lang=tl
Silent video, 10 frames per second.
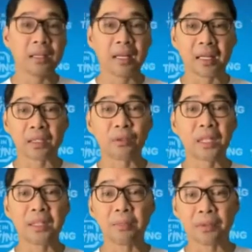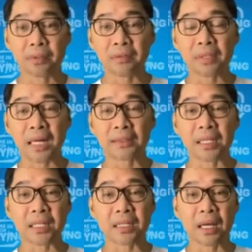Eh katulad din po nung drug
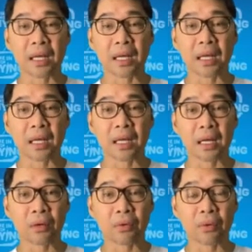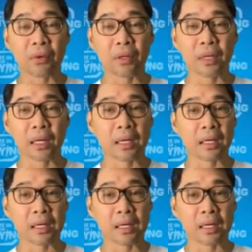test na kung na
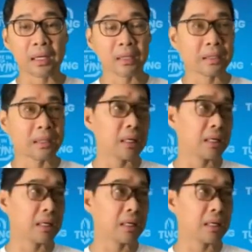na